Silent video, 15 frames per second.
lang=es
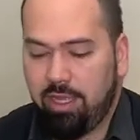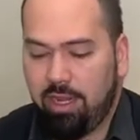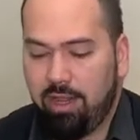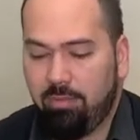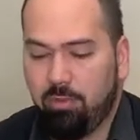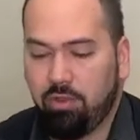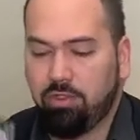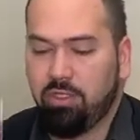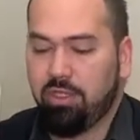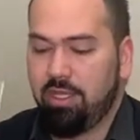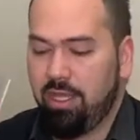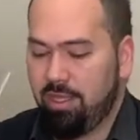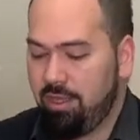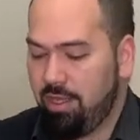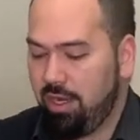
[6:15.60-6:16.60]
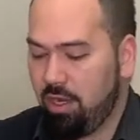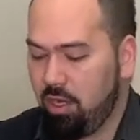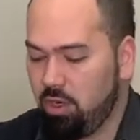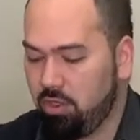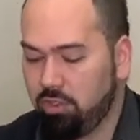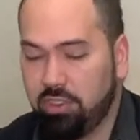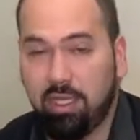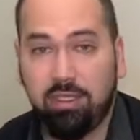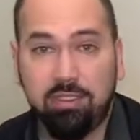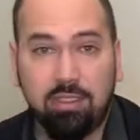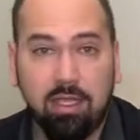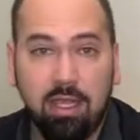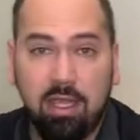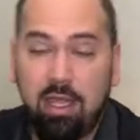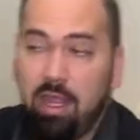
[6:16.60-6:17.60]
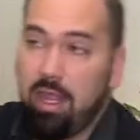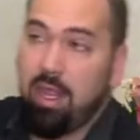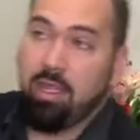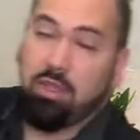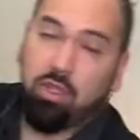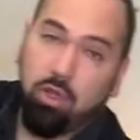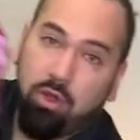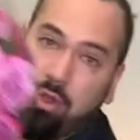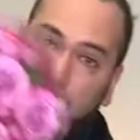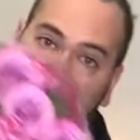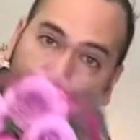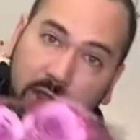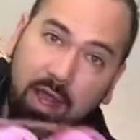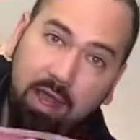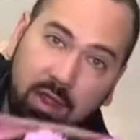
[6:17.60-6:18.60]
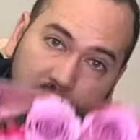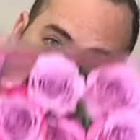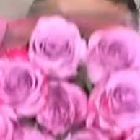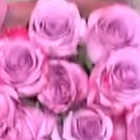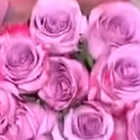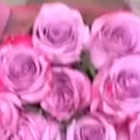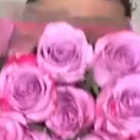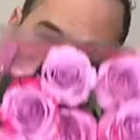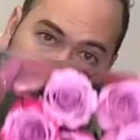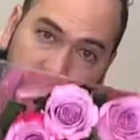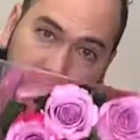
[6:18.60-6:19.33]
tenemos desde rosas en tonos de morados